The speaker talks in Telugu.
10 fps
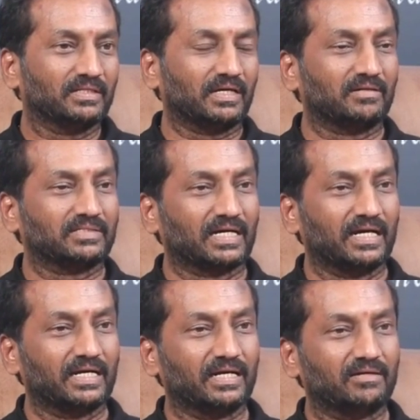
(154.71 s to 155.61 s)
దాంట్లో
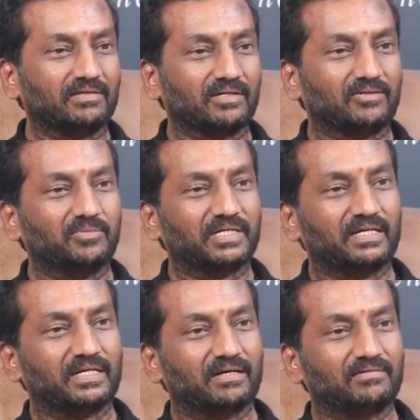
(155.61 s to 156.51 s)
జగ్గారెడ్డి గారు ఉంటారు
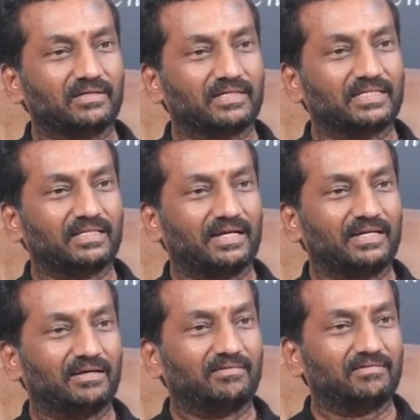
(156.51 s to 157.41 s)
కోమటిరెడ్డి గారు ఉంటారు
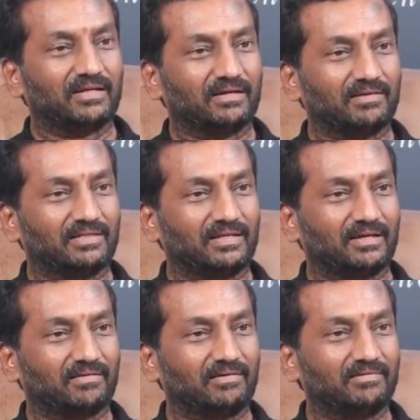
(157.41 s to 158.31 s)
గీతారెడ్డి గారు ఉంటారు
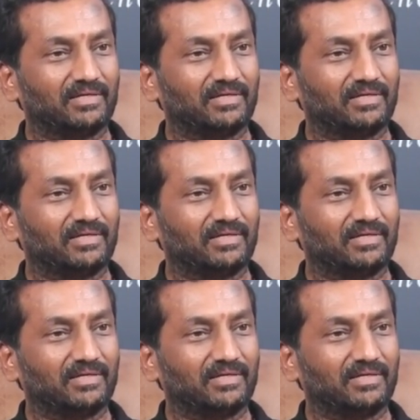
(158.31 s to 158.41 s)
రఘునందన్ రావు గారు